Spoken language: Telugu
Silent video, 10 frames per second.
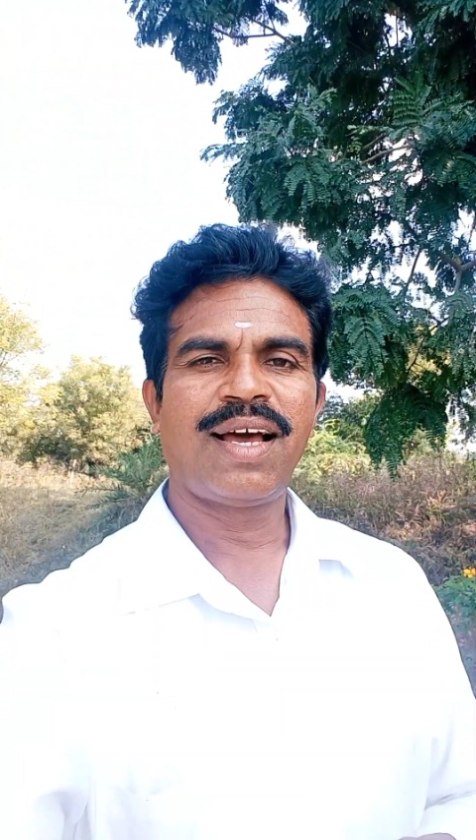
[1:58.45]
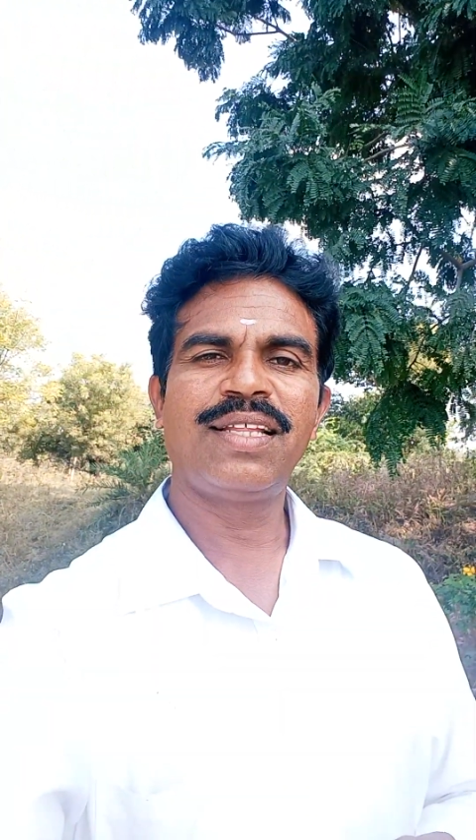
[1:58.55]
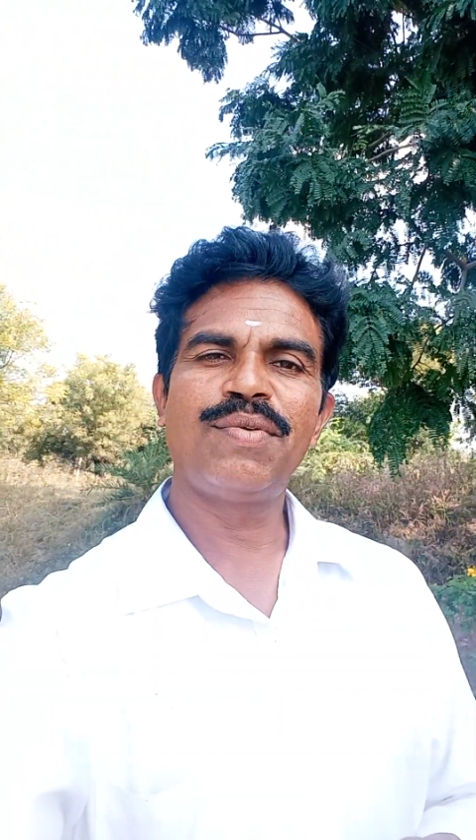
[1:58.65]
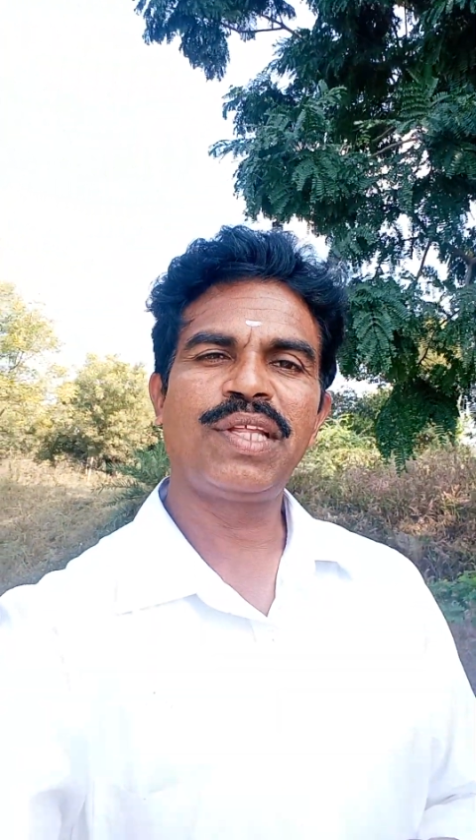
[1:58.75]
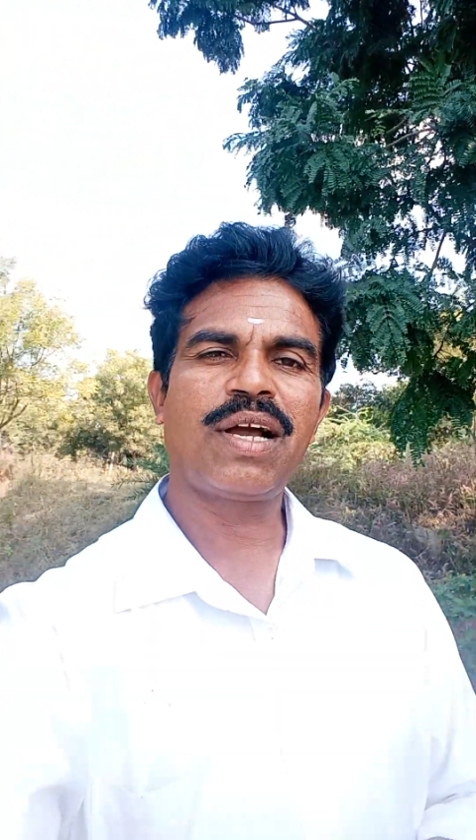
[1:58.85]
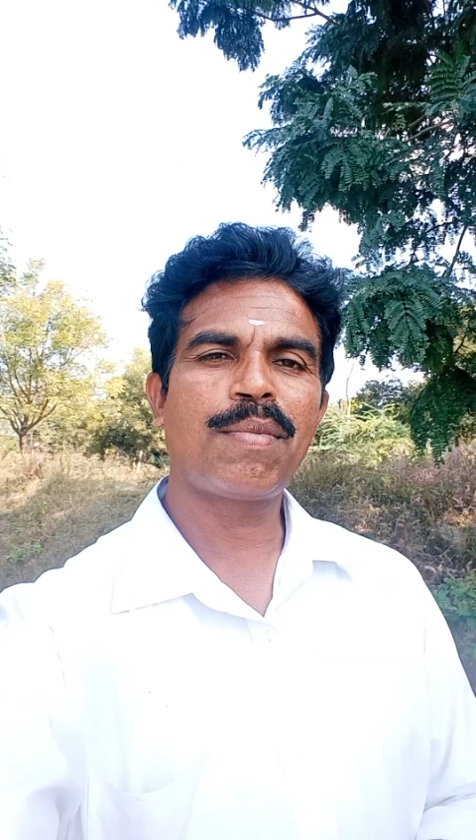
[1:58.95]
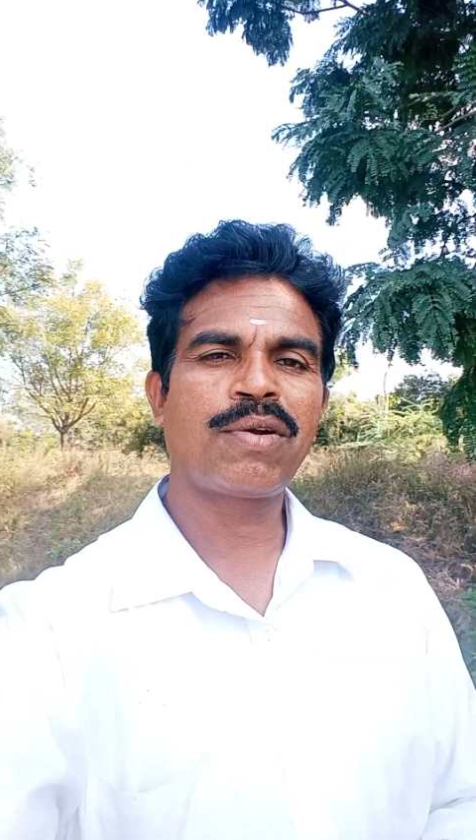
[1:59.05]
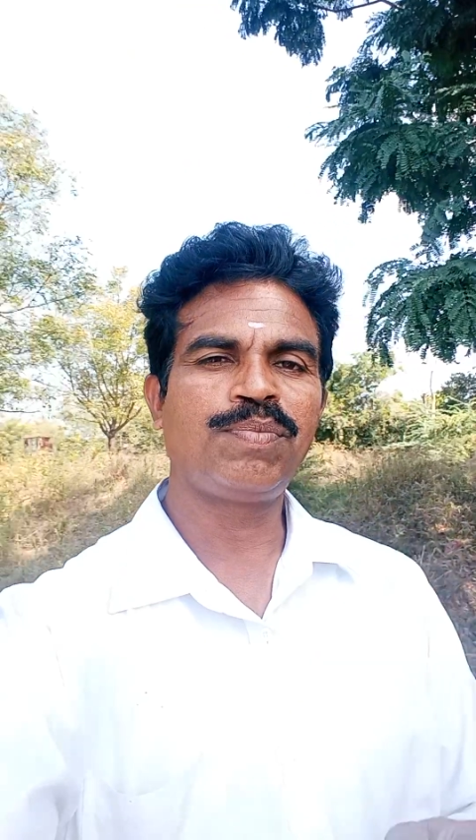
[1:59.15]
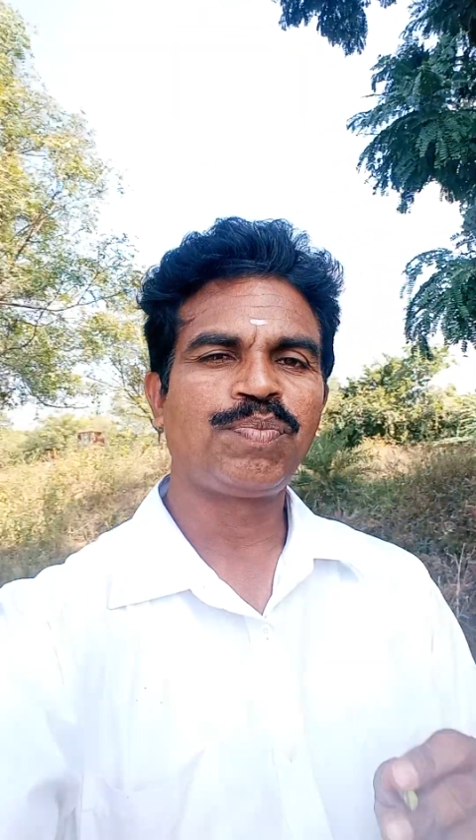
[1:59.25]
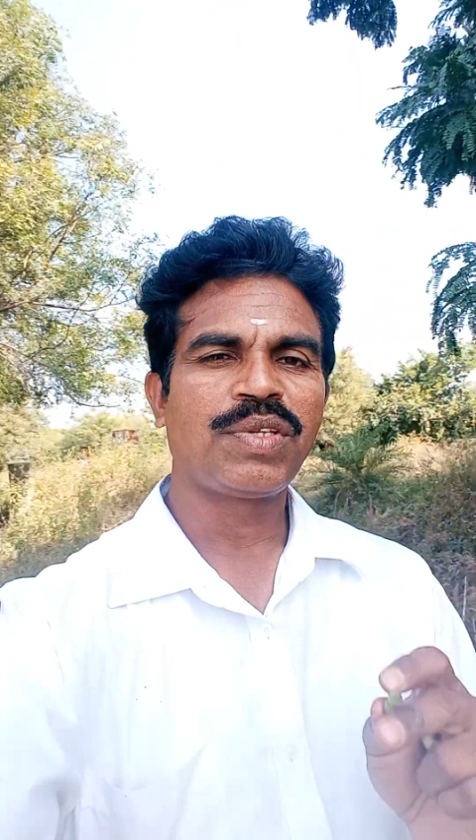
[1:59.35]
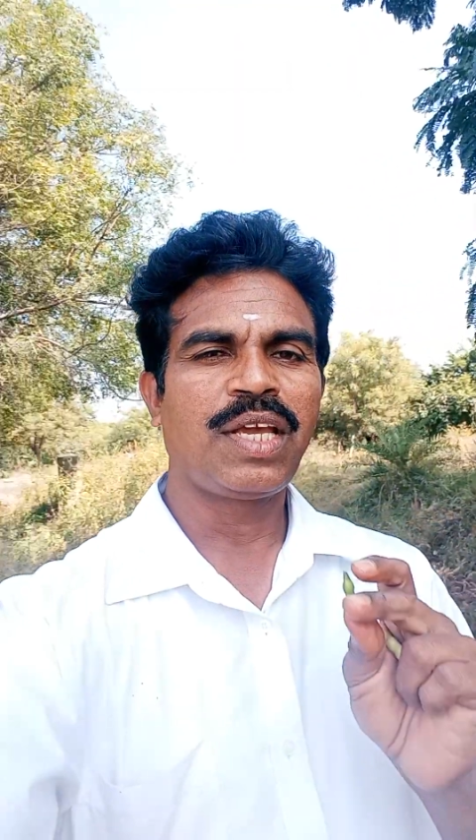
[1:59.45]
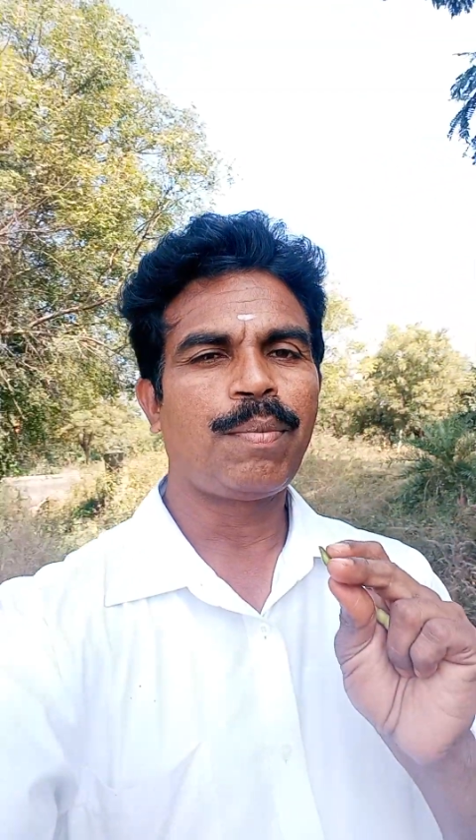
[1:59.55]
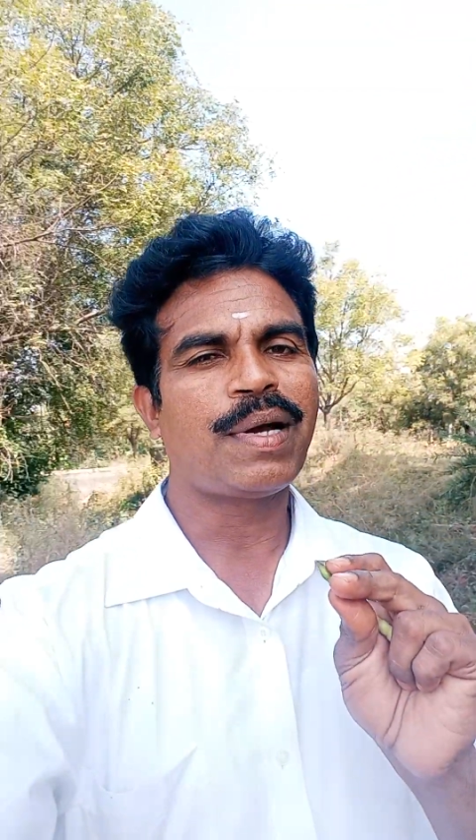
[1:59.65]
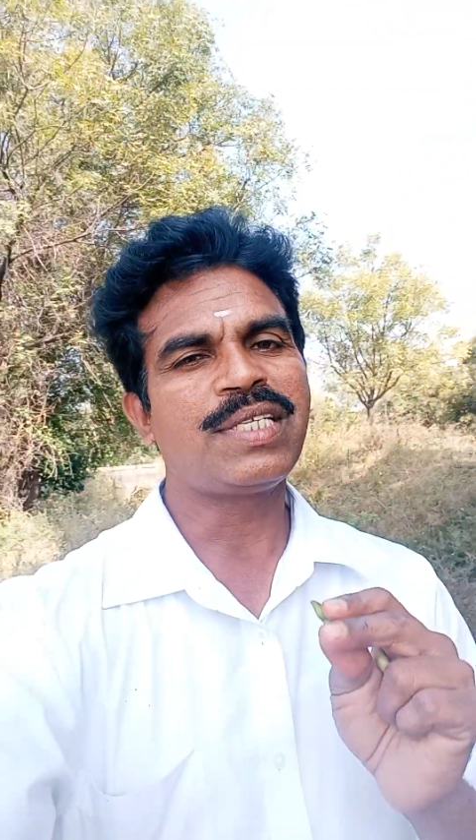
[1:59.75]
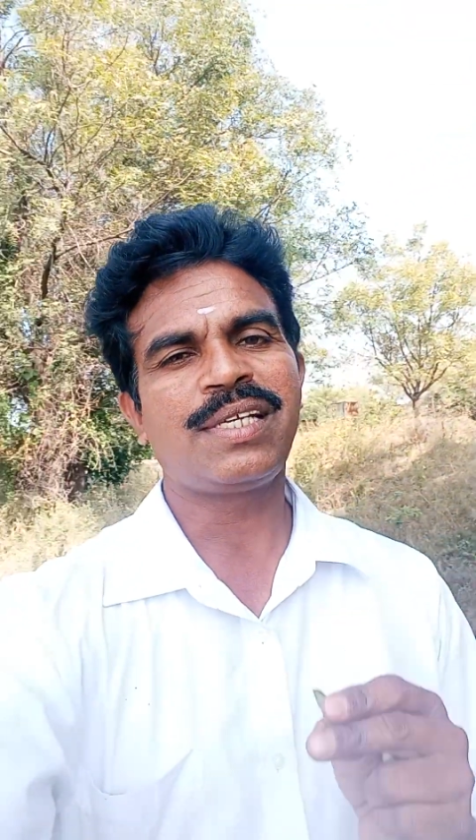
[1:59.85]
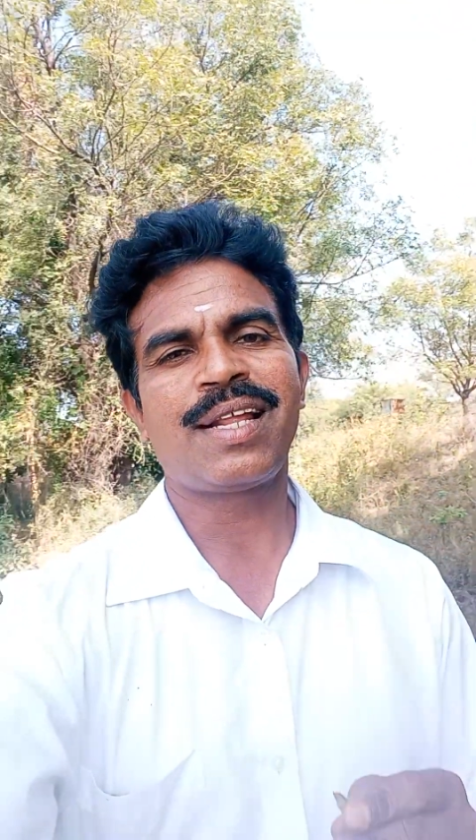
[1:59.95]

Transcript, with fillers: అదేవిధంగా మనం ఈ పచ్చి